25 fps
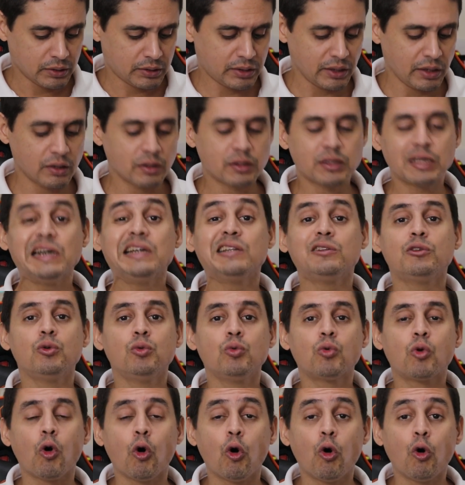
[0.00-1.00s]

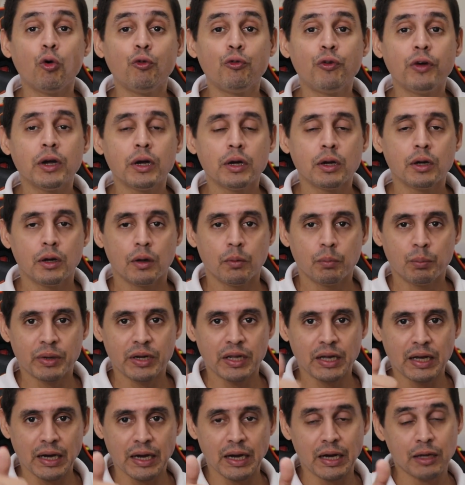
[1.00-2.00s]
Tentando um cover,
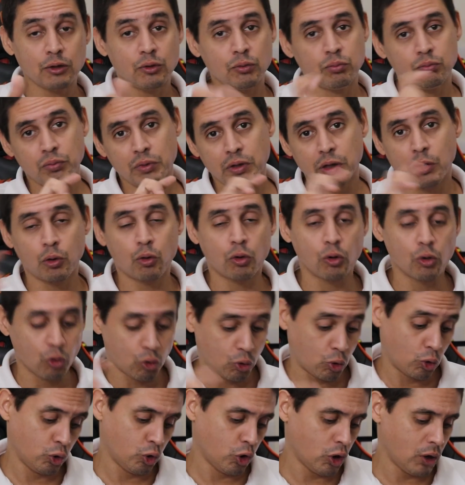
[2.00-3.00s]
obrigado, não
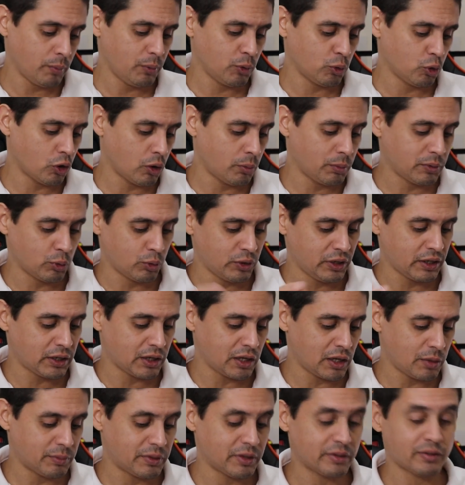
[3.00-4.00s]
colocou o nome, o nome do
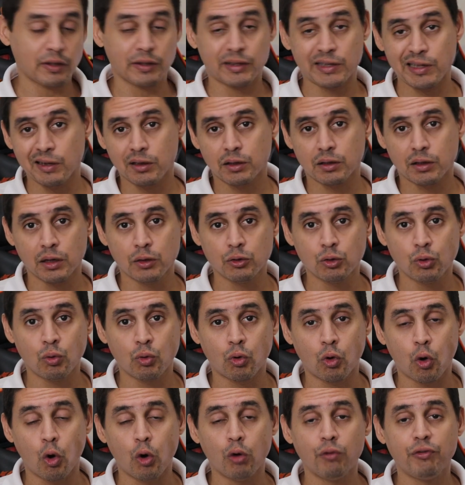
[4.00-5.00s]
nickname desse é Tentando
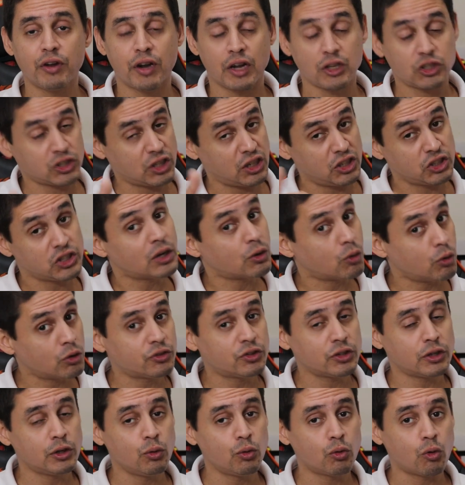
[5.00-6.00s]
um cover, acho que ele já
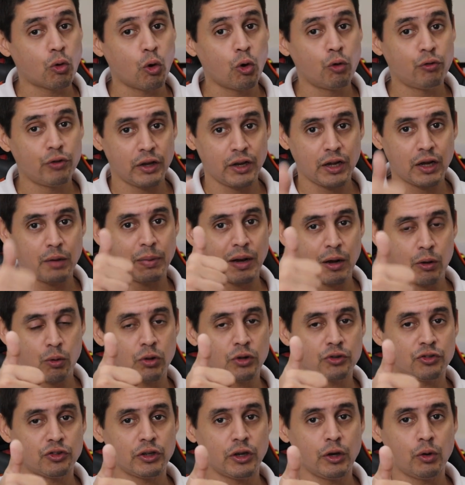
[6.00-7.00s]
conseguiu o cover, né? Mas
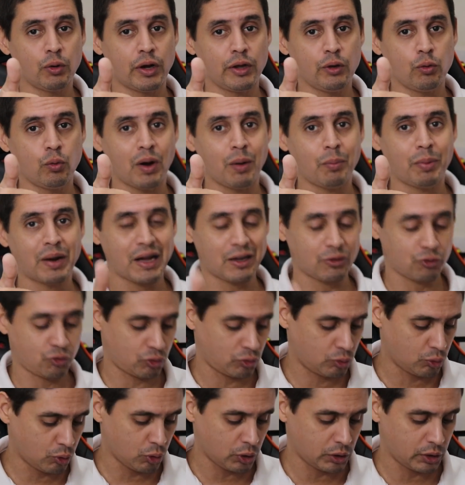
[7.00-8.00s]
conseguiu aí um
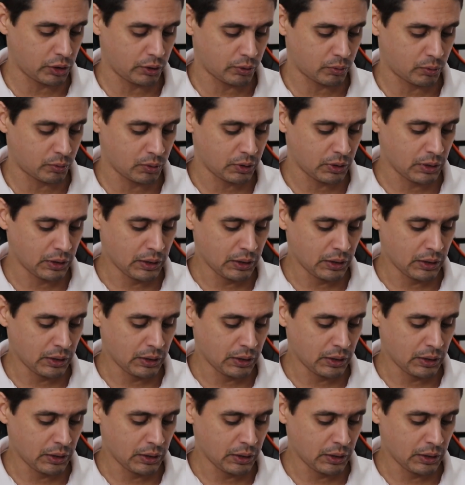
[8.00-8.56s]
abraço do Rodrigo.